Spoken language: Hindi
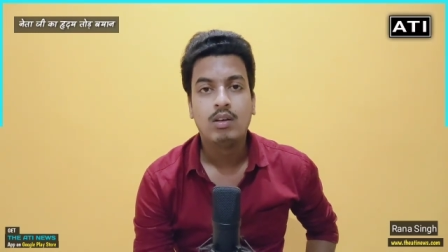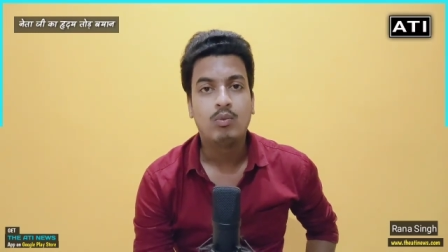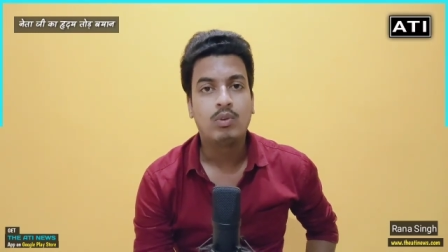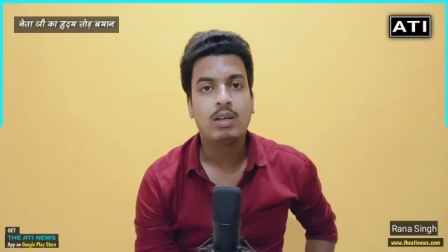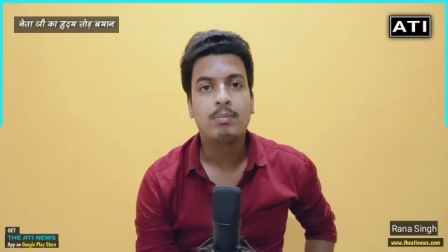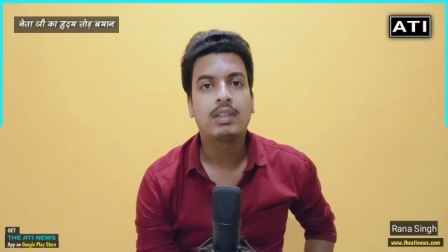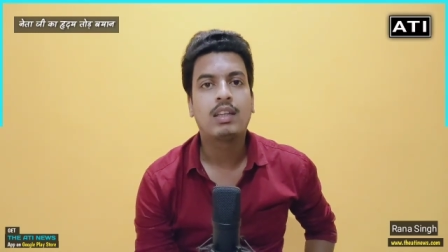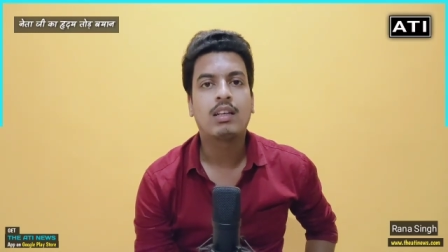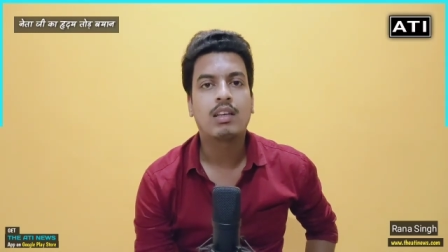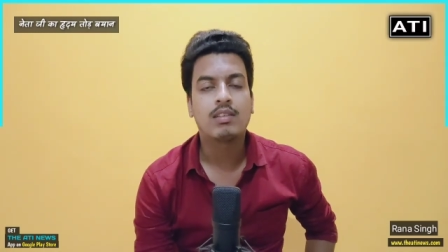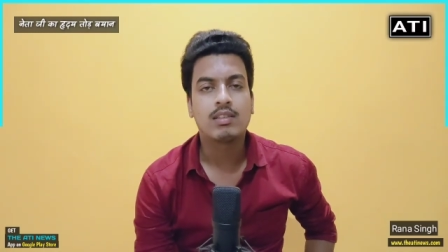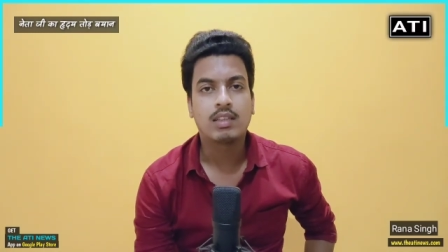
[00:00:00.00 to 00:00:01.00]
वरना पता
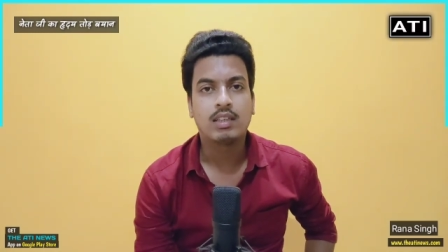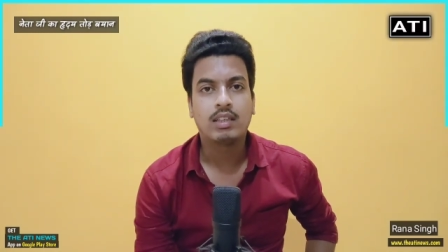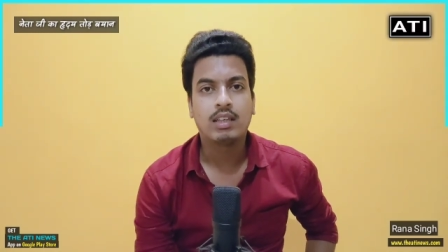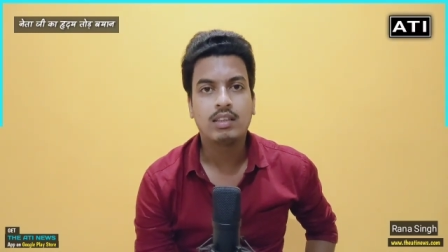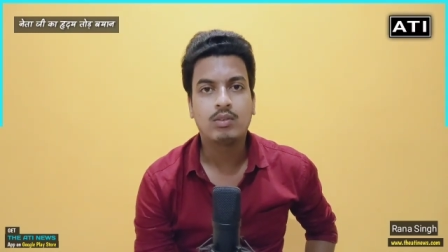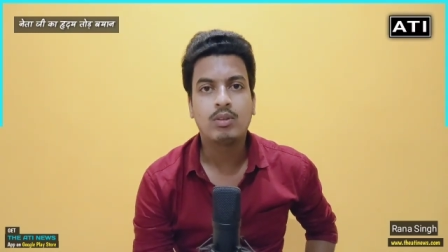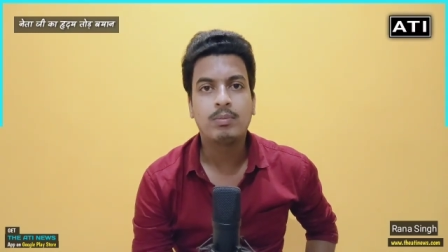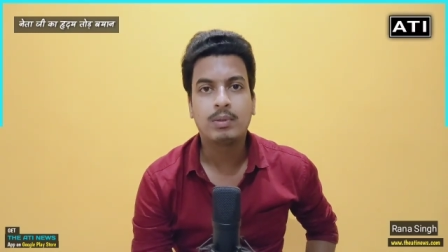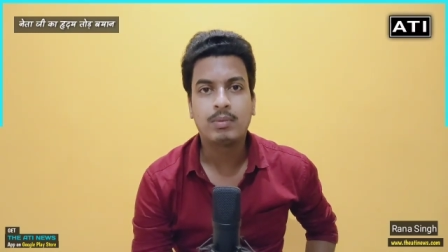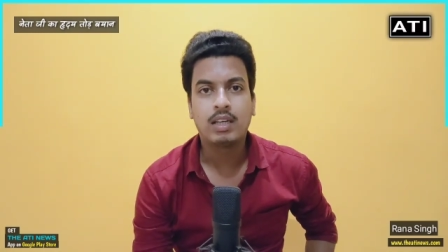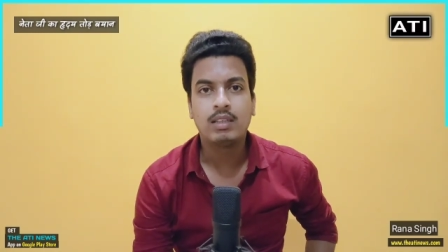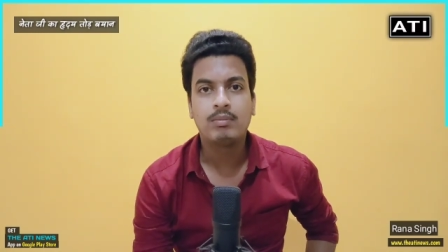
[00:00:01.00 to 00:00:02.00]
कैसे चलेगा कि कोई
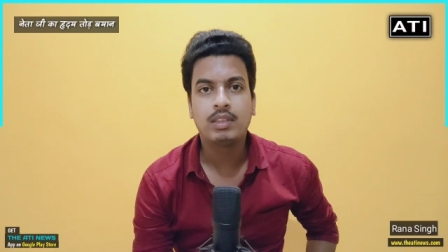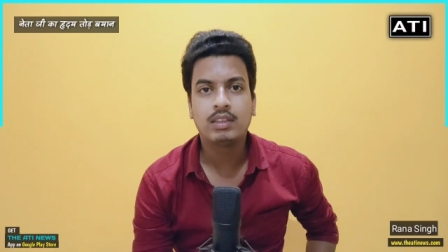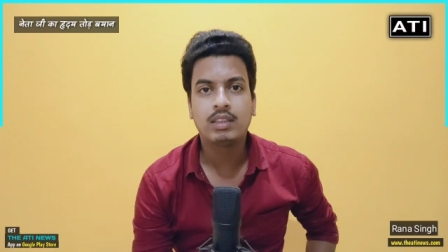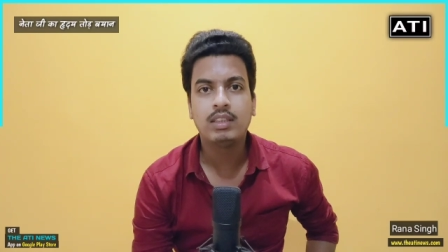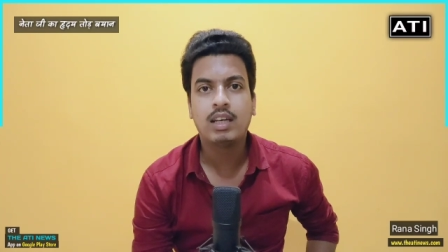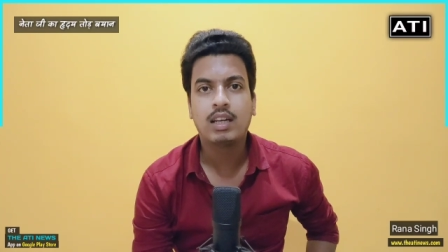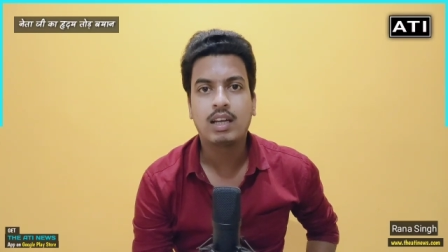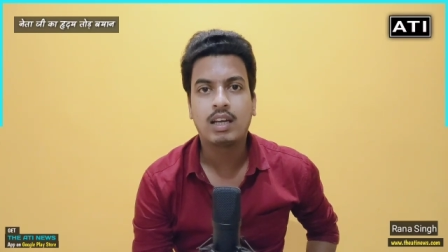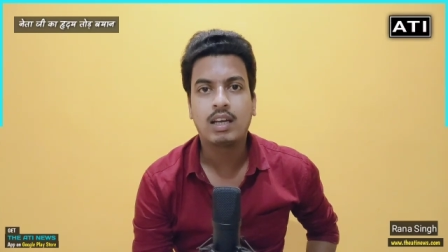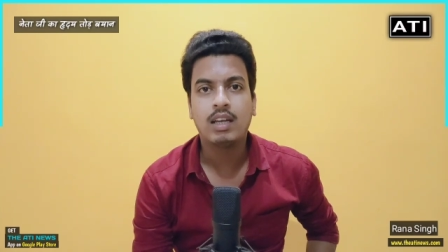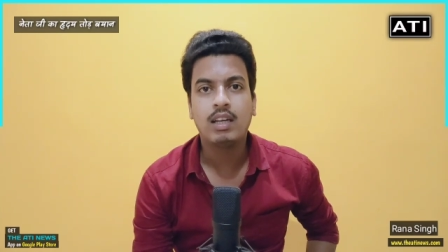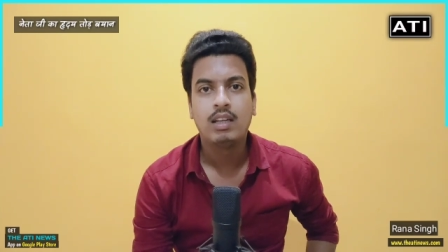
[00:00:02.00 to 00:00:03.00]
प्रभारी मंत्री आ
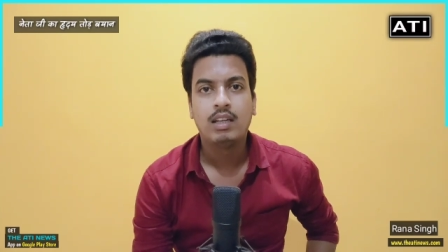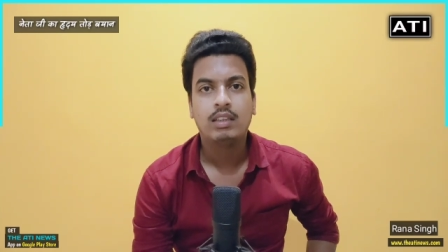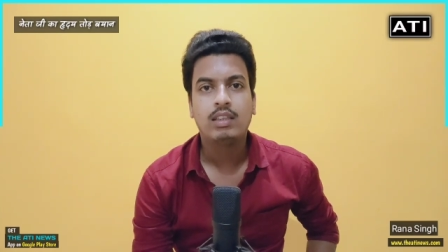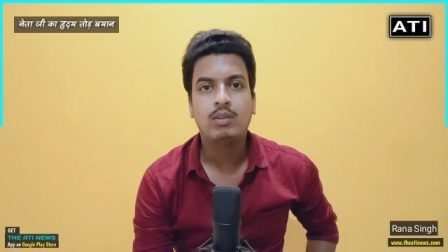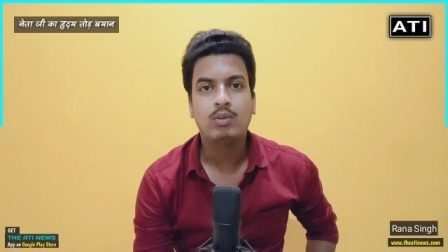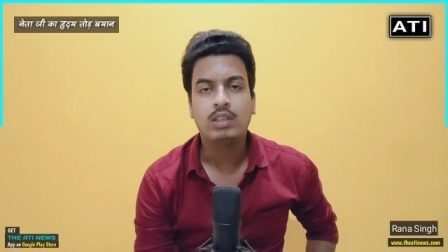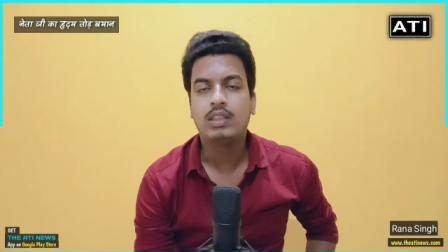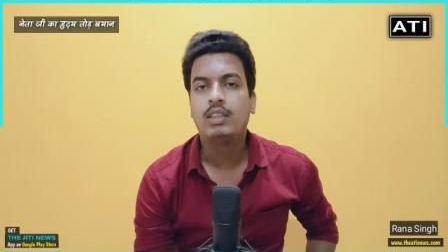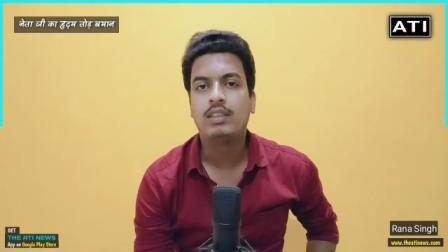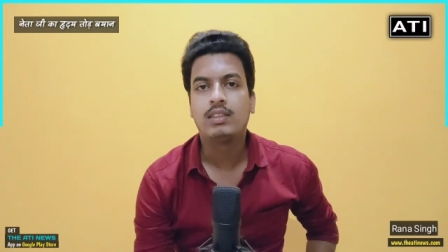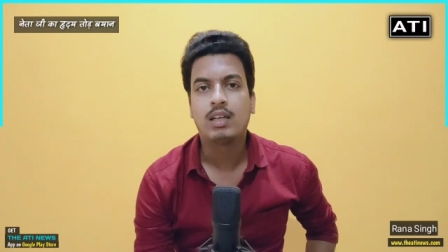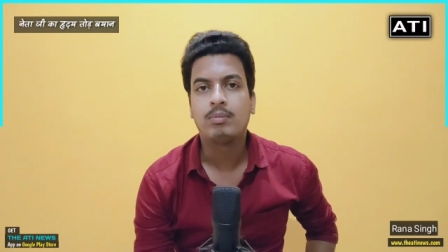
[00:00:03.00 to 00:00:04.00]
रहा है कि कोई
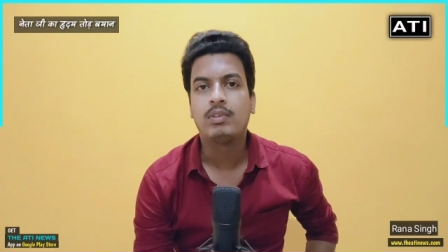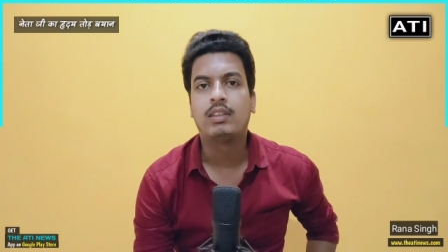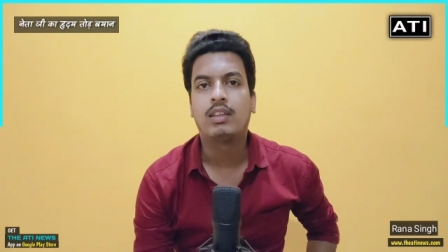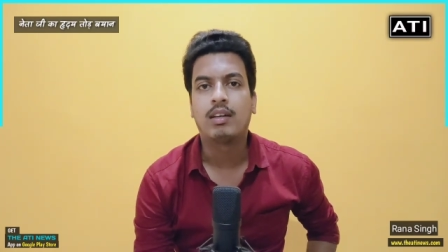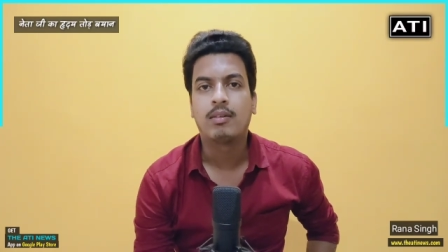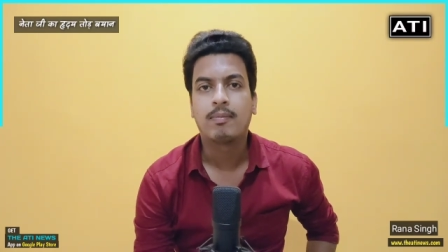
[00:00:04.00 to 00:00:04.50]
गली छाप नेता